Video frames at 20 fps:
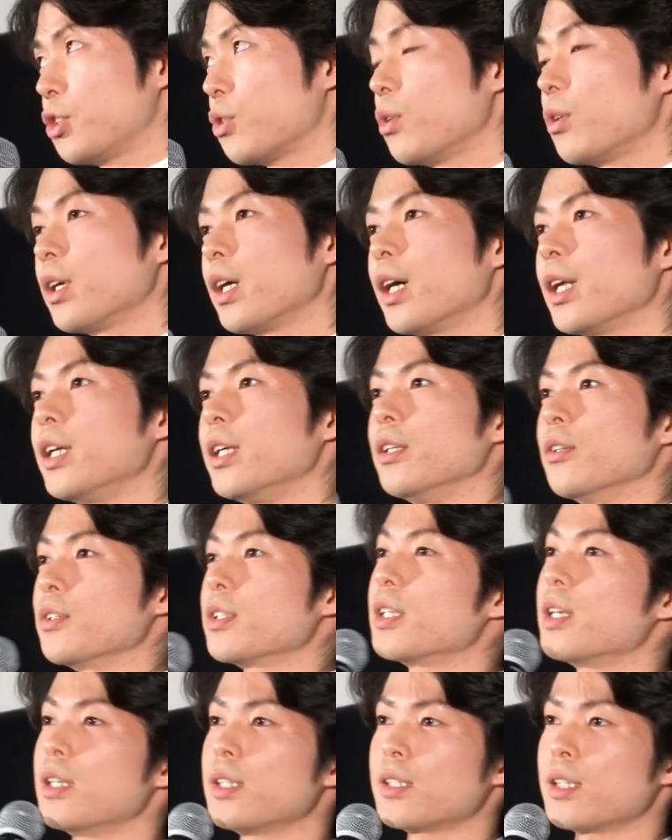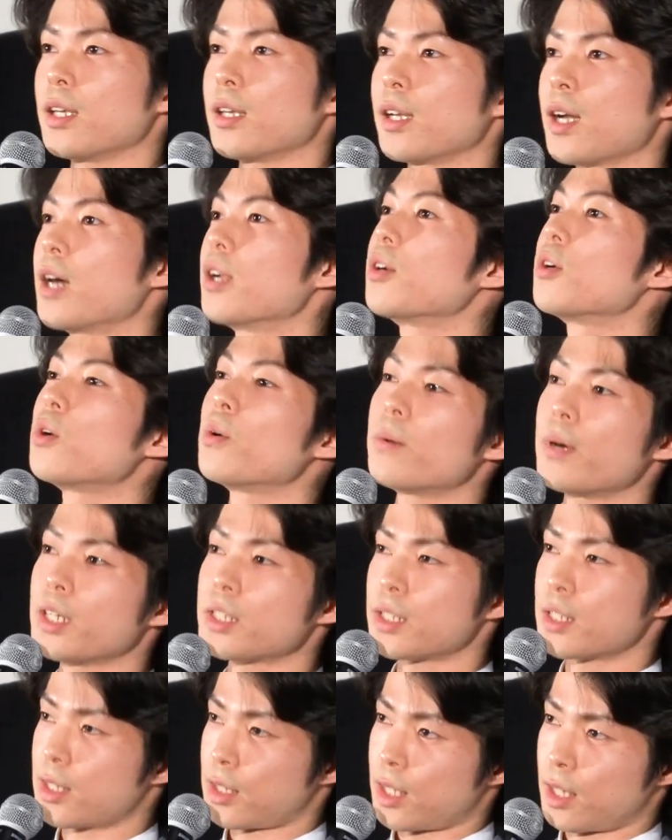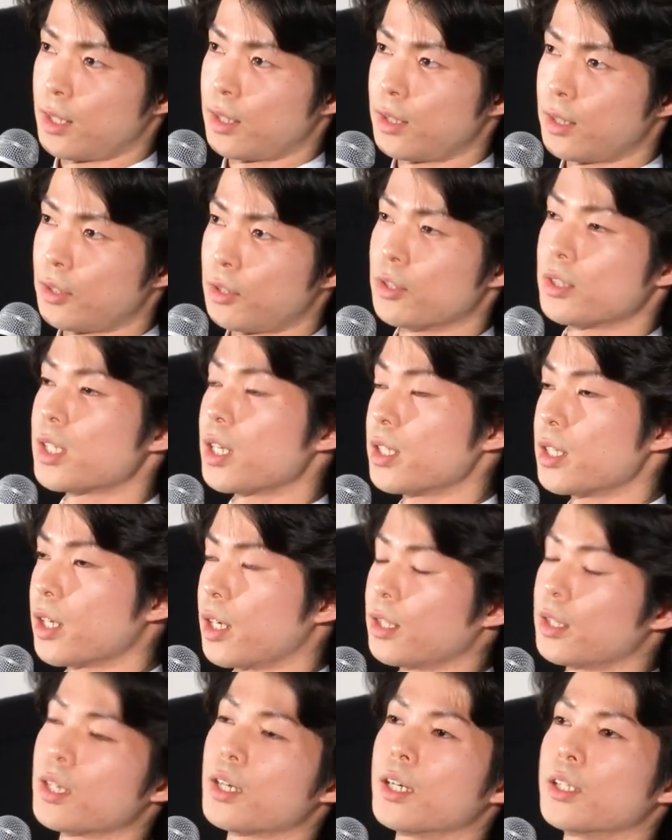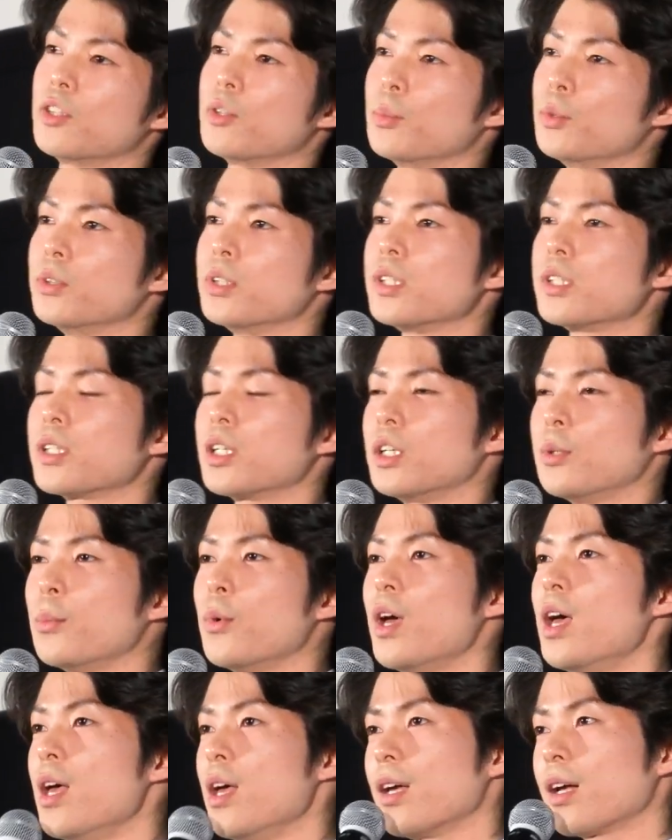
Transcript: ジョン・カリーの先生カルロ・ファッシュさんという先生がいたかと思うんですけれども